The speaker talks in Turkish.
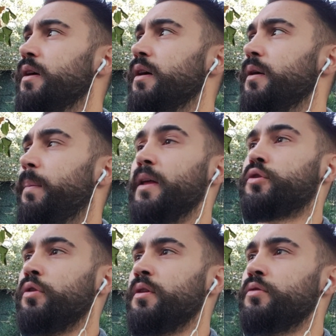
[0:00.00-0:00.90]
e,
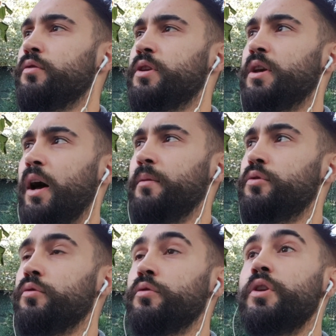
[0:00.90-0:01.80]
patrona diyorduk ki abi
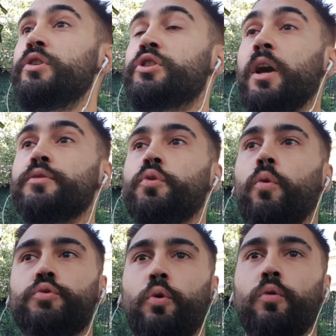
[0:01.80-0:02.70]
diyorduk inşaat
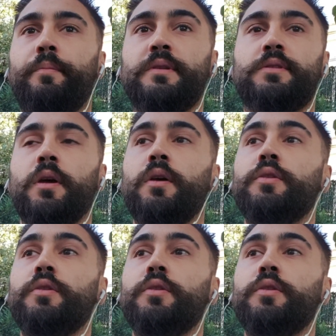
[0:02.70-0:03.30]
çok soğuk biz